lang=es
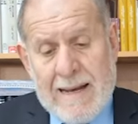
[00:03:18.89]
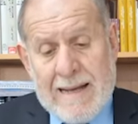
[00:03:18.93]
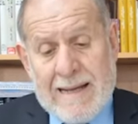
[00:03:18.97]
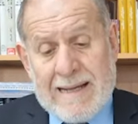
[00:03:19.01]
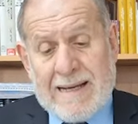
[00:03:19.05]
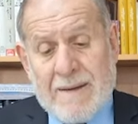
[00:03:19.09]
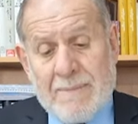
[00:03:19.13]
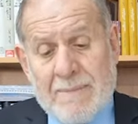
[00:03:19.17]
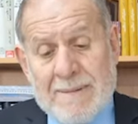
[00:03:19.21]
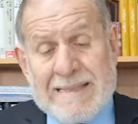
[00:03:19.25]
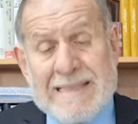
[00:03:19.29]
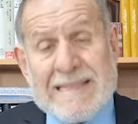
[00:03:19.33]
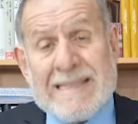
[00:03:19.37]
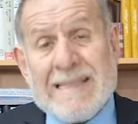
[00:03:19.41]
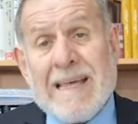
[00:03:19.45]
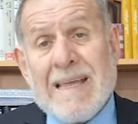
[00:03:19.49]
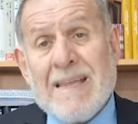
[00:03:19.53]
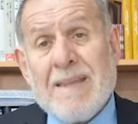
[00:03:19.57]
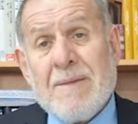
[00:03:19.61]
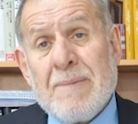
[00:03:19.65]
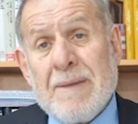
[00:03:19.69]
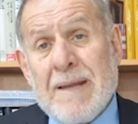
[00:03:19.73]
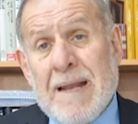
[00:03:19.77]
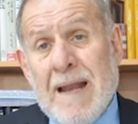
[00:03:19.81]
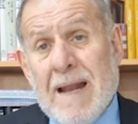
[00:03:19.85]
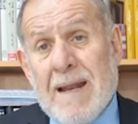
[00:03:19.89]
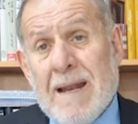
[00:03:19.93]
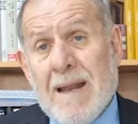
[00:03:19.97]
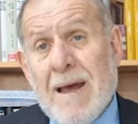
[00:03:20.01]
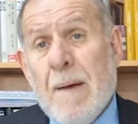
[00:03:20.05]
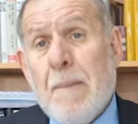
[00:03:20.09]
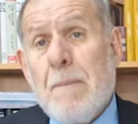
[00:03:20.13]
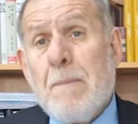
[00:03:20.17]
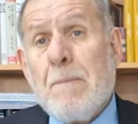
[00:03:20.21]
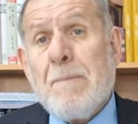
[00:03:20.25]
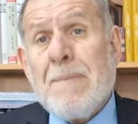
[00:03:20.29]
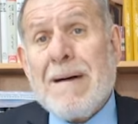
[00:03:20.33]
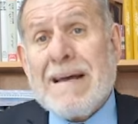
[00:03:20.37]
la capacidad de
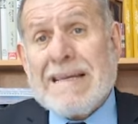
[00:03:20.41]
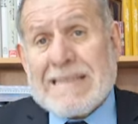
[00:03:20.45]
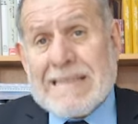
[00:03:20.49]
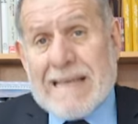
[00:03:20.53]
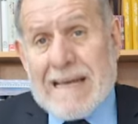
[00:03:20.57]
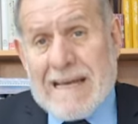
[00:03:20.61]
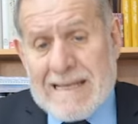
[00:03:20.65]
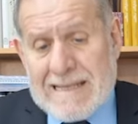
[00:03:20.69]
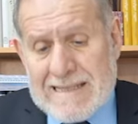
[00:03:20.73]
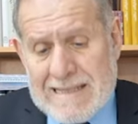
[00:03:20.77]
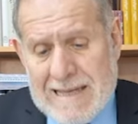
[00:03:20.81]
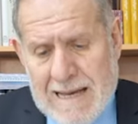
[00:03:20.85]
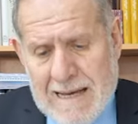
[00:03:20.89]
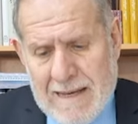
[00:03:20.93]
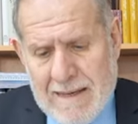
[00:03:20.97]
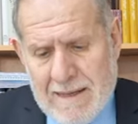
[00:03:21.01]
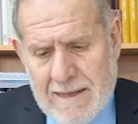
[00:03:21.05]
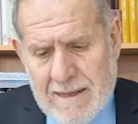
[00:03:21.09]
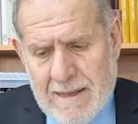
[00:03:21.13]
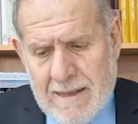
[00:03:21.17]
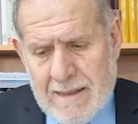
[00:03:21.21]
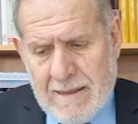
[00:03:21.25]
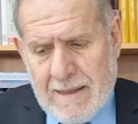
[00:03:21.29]
mirar más allá